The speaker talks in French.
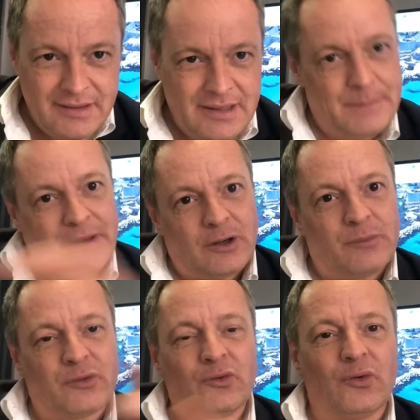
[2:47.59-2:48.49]
Et eh bien, comme
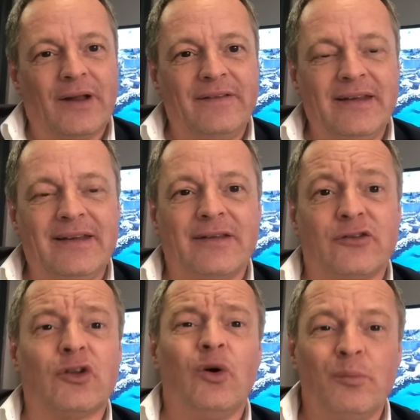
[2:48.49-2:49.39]
son nom l'indique,
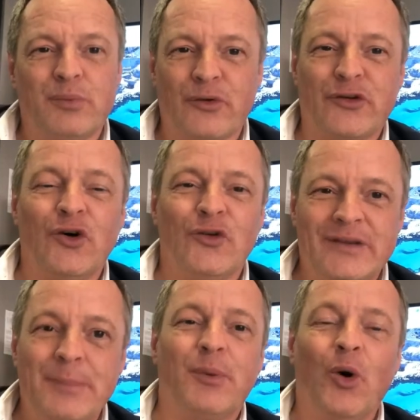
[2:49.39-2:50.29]
100%
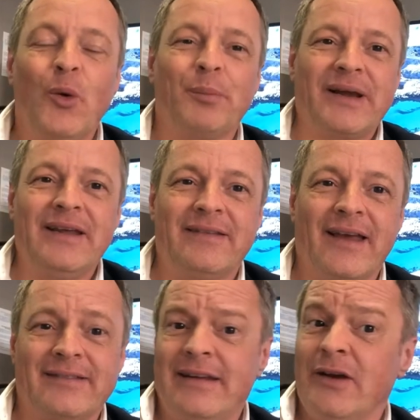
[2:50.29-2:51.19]
des
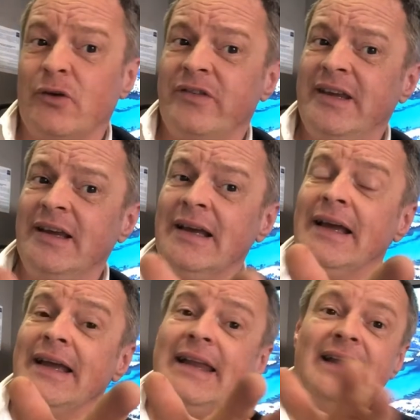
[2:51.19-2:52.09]
propriétaires. C'est-à-dire que s'il
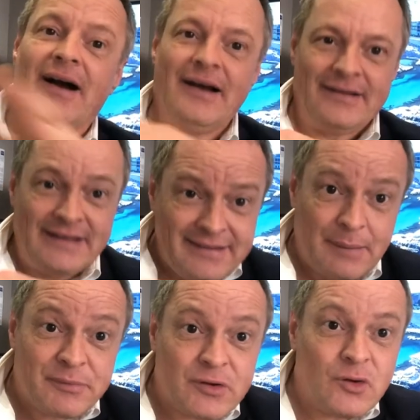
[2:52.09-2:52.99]
y a des
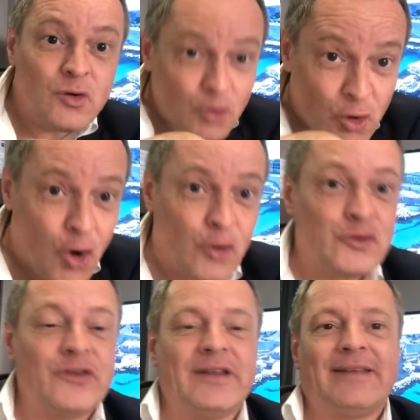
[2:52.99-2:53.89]
absents lors
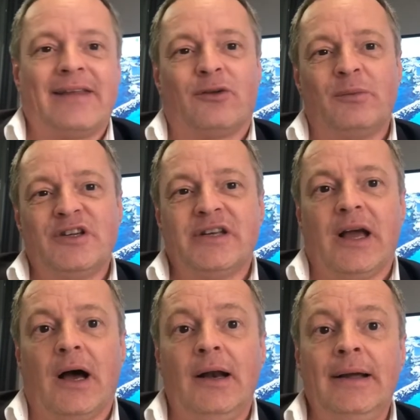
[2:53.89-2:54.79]
de cette assemblée
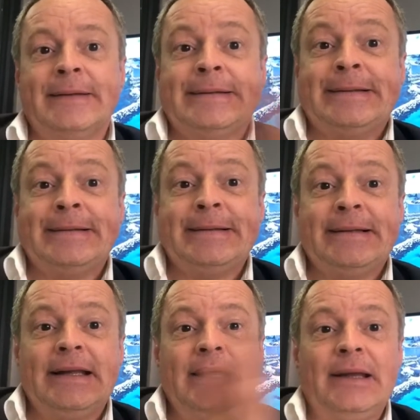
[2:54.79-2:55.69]
générale,
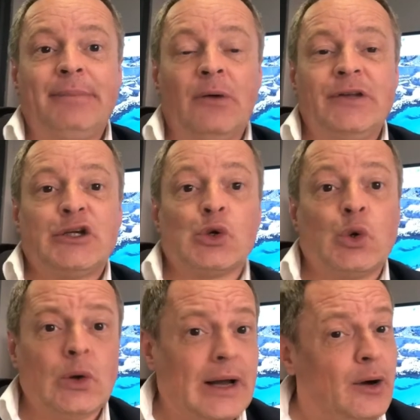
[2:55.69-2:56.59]
et eh ben, on est
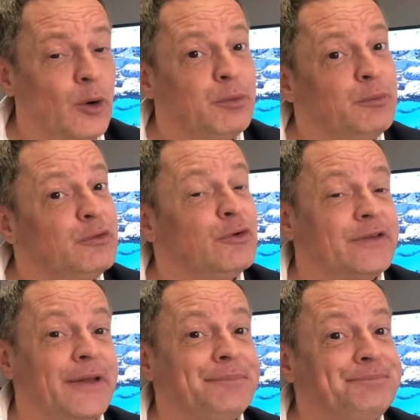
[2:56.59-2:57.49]
chocolat, on peut plus
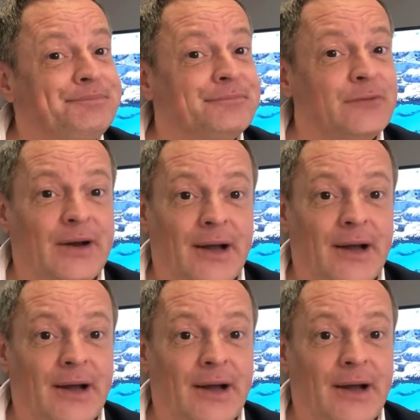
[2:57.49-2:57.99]
voter. Voilà.